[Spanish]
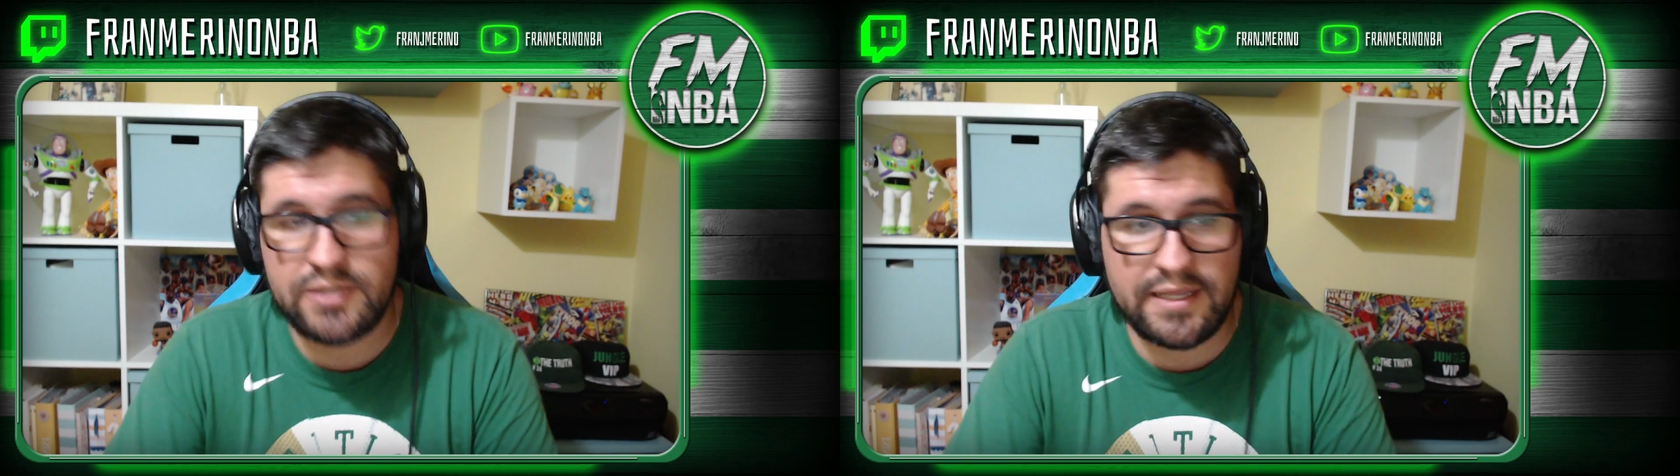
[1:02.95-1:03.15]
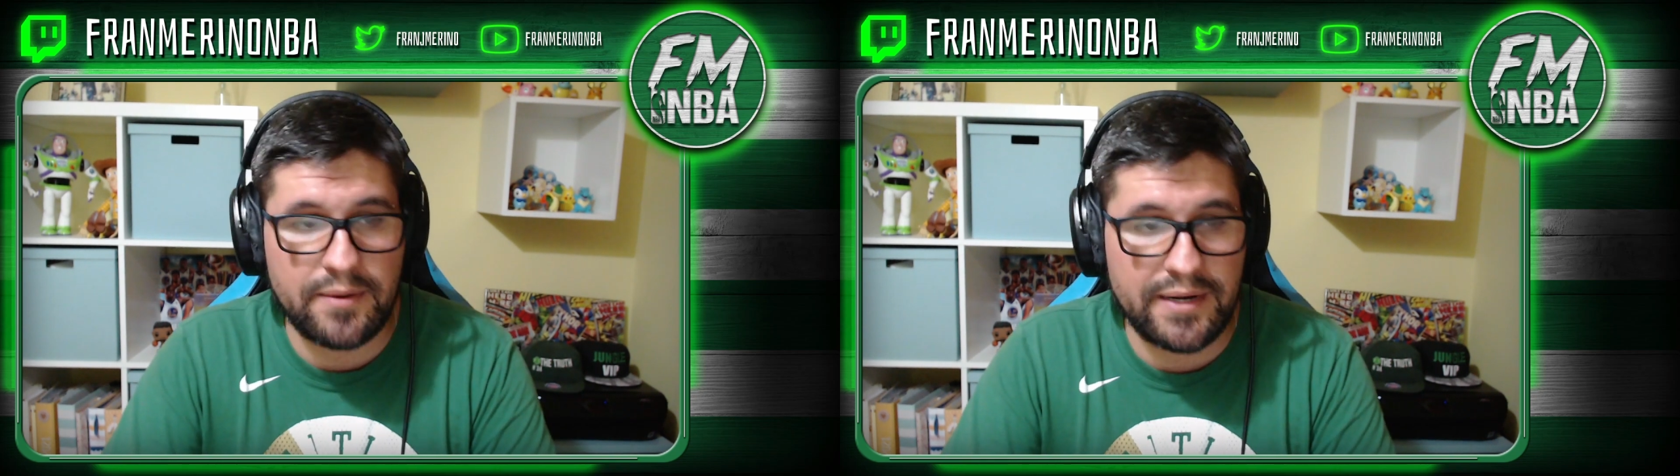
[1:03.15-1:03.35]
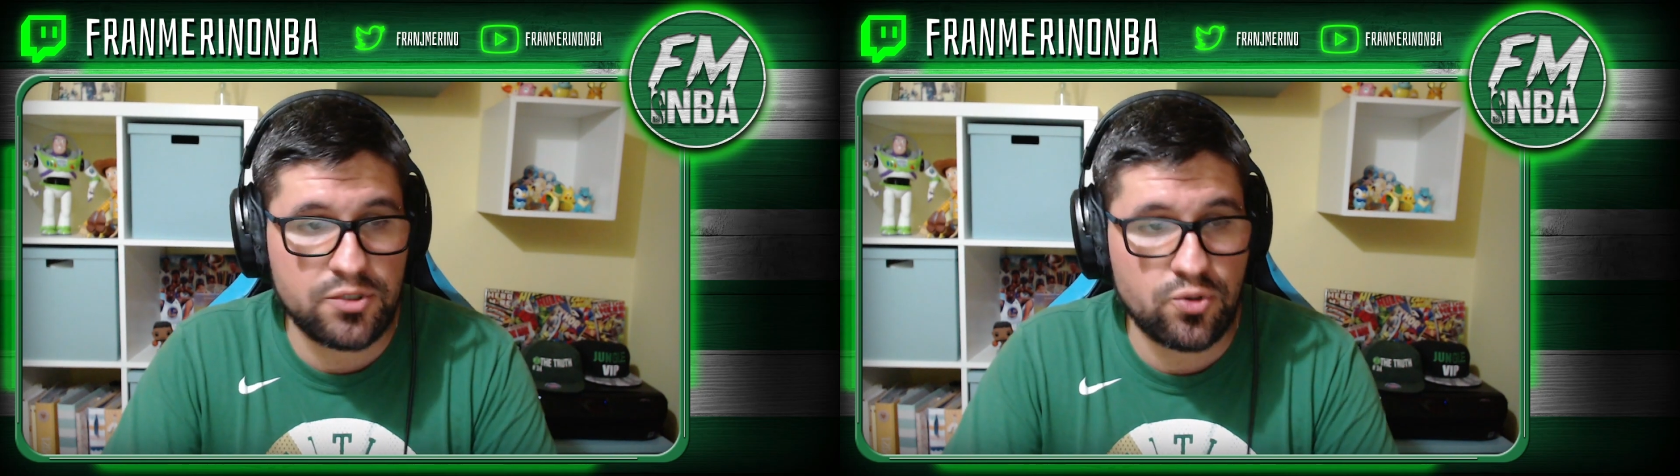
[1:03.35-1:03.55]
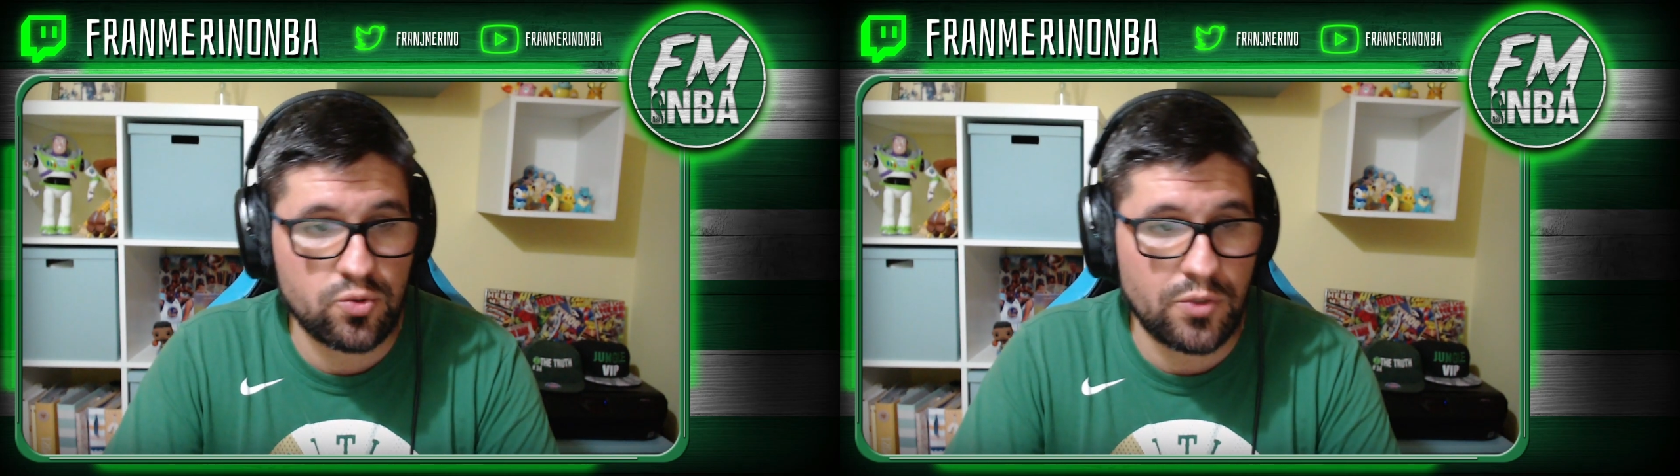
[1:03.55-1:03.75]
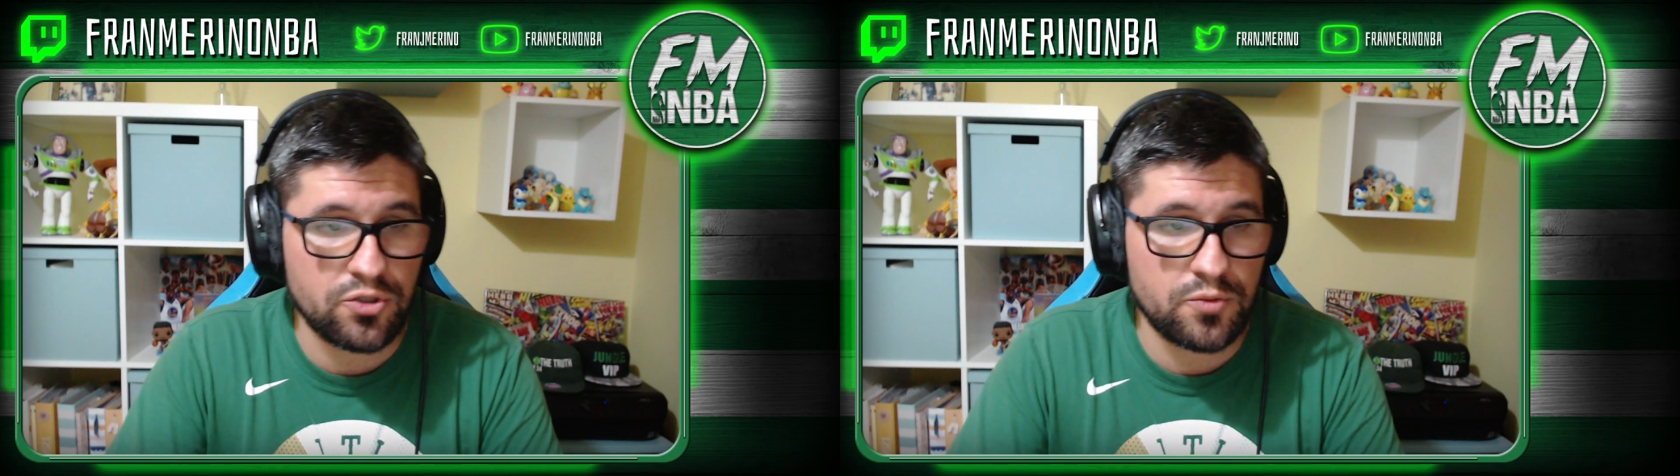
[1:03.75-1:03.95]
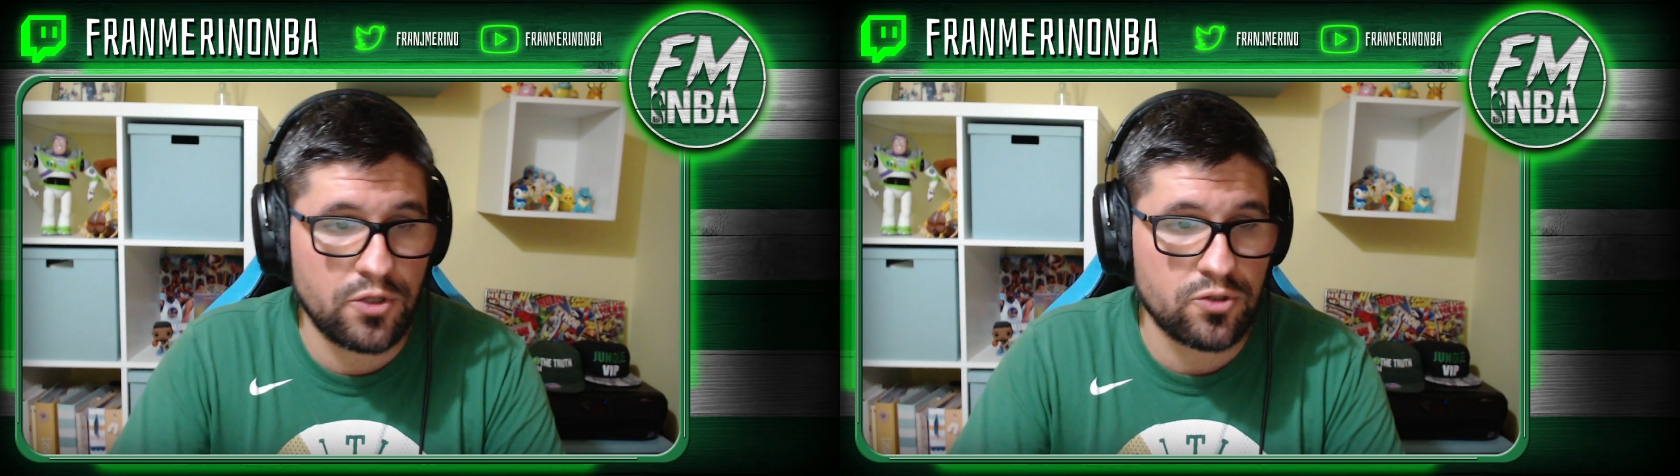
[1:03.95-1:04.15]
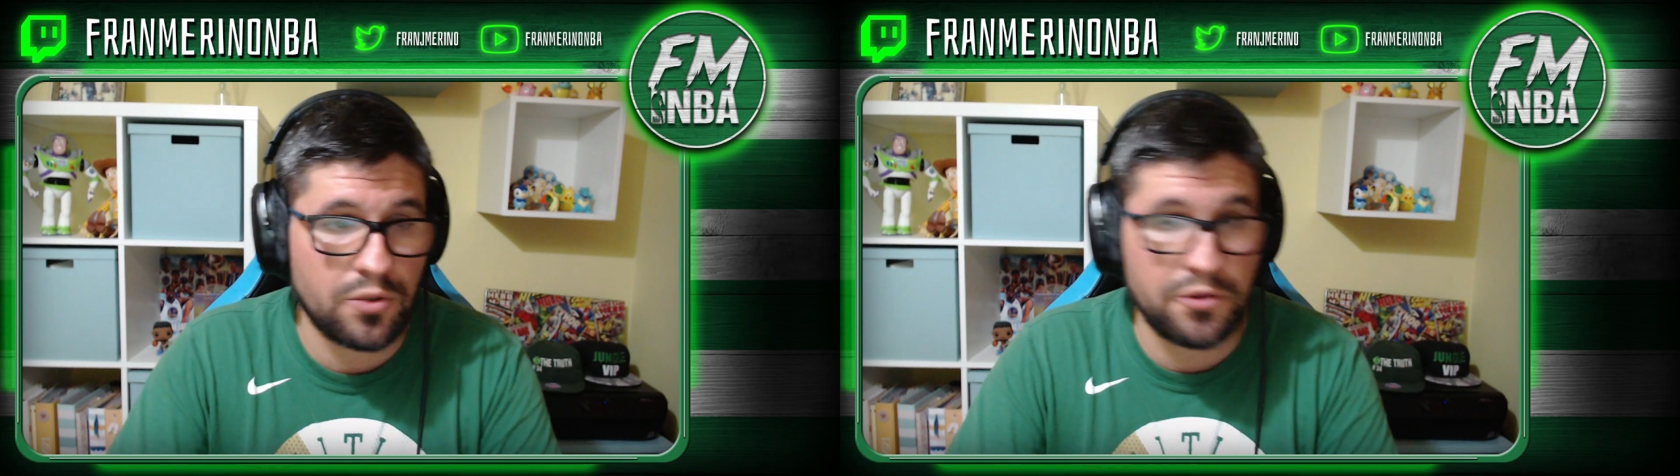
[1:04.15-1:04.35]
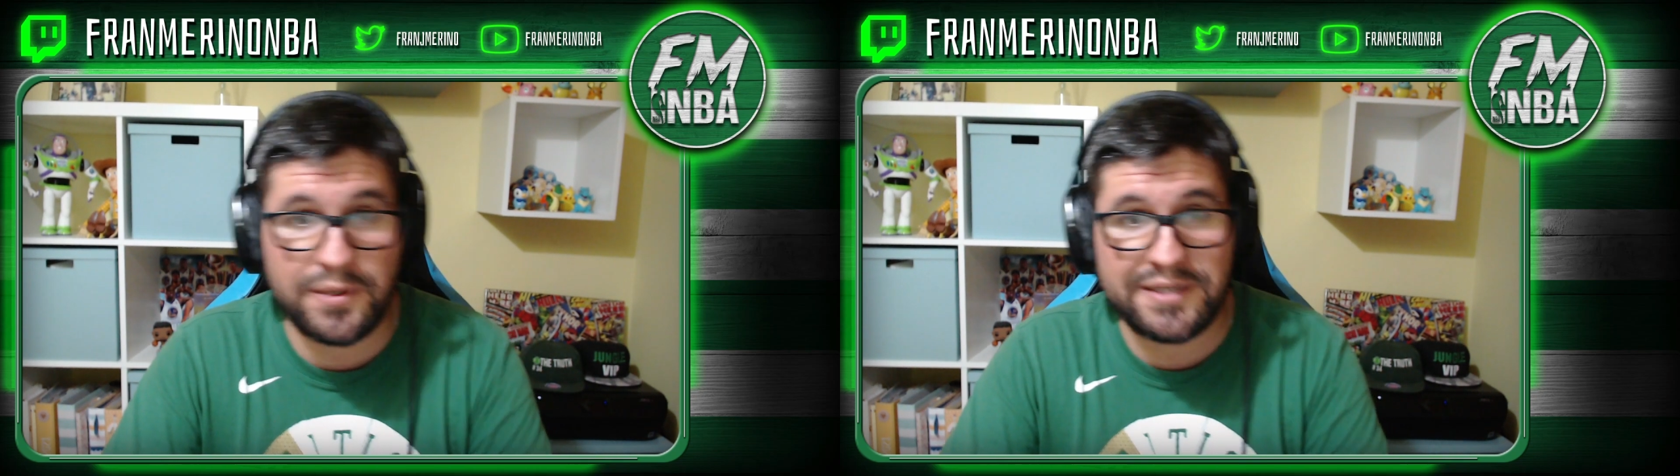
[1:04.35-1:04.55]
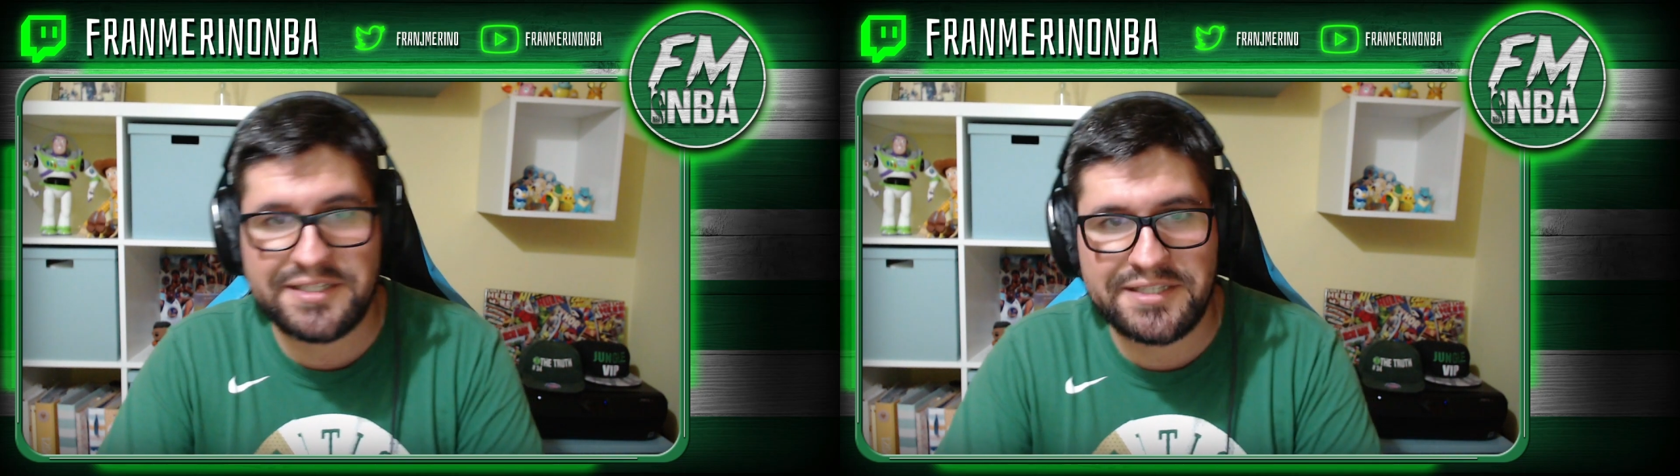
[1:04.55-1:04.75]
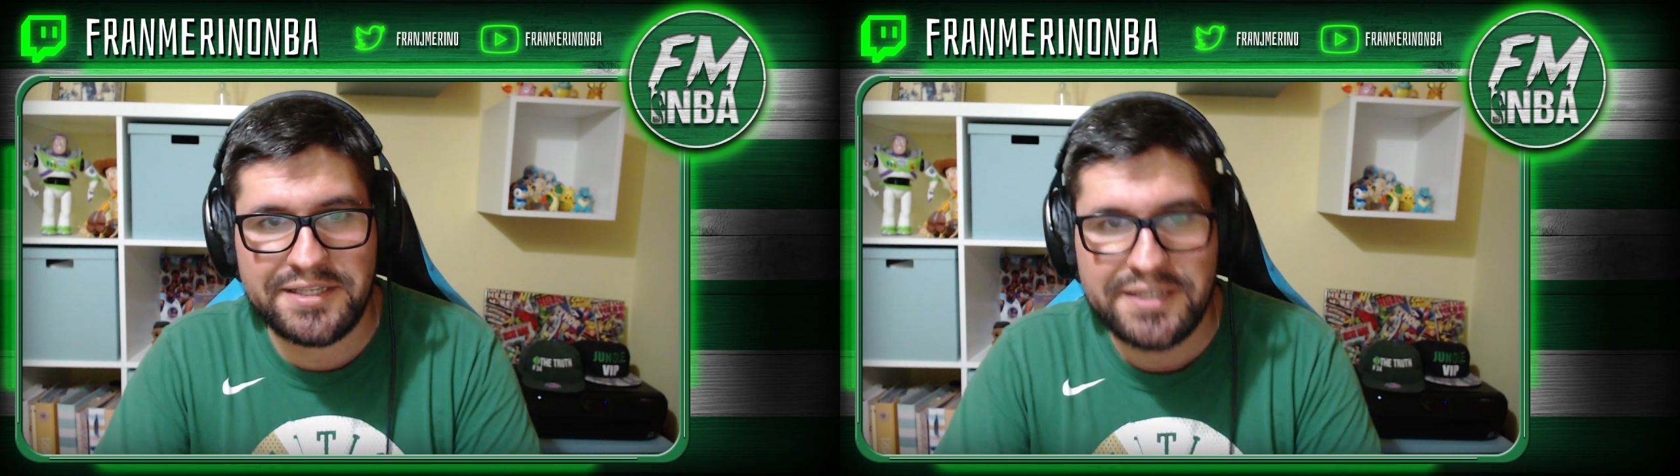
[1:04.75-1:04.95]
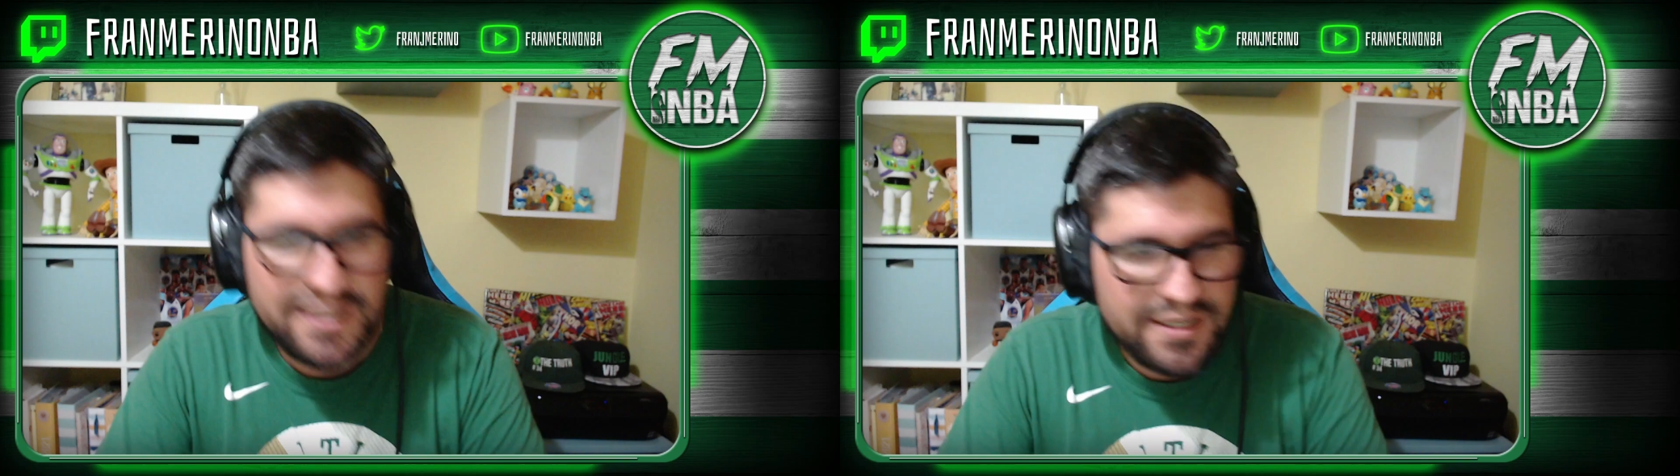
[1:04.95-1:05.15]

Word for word: ya llevaréis unos cuantos vídeos cuando veáis este.